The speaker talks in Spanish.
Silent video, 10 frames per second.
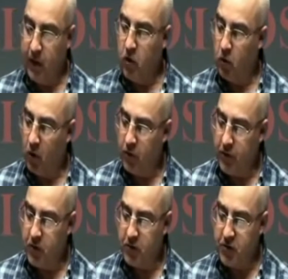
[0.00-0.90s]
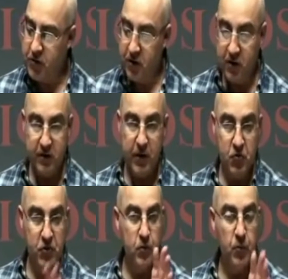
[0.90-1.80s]
Dijo luego Dios,
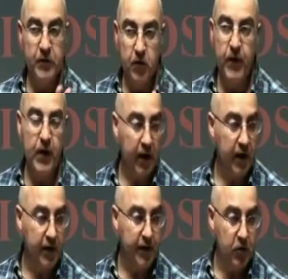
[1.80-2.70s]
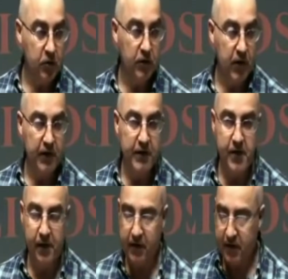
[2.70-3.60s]
estamos en el momento de la creación de la
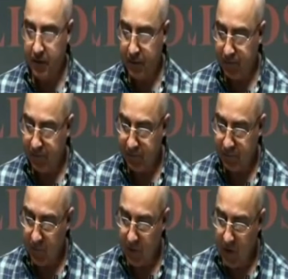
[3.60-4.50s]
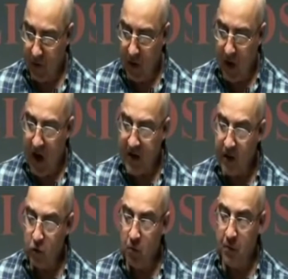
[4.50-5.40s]
tierra,
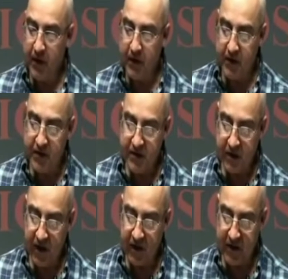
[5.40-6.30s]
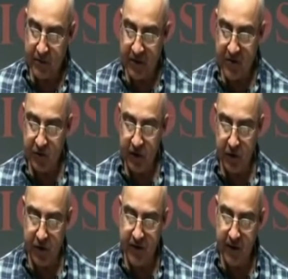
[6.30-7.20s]
haya lumbreras en la expansión de
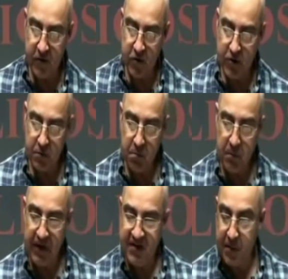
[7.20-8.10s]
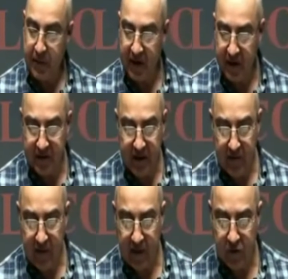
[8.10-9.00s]
los cielos para separar el
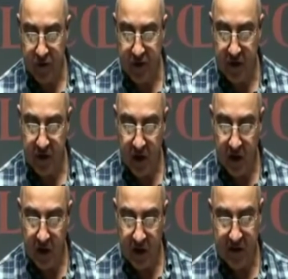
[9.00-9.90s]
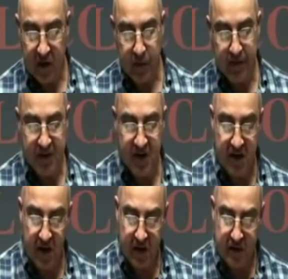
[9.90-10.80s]
día de la noche y sirvan de
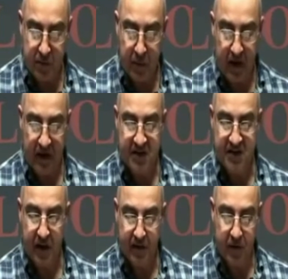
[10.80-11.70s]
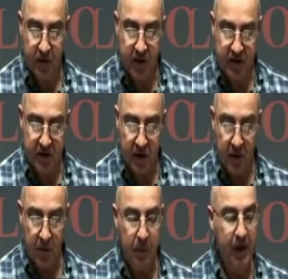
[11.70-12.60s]
señales para las estaciones,
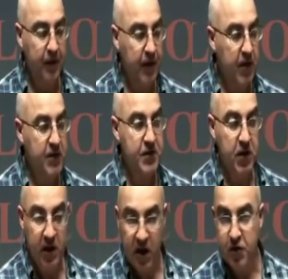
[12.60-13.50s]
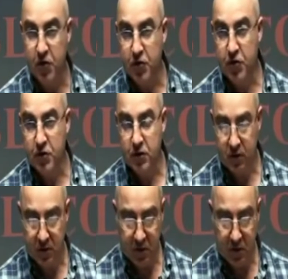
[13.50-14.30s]
para días y años.